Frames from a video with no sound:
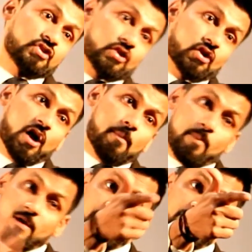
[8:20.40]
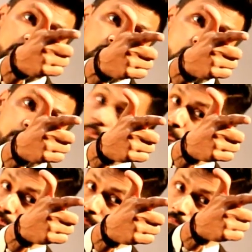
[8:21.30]
सर अब मैं भी देखो
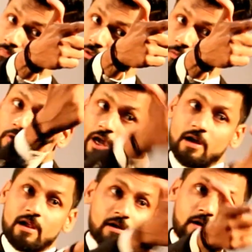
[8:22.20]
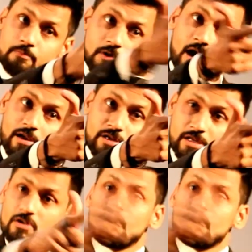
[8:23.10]
ग्यारह कार नहीं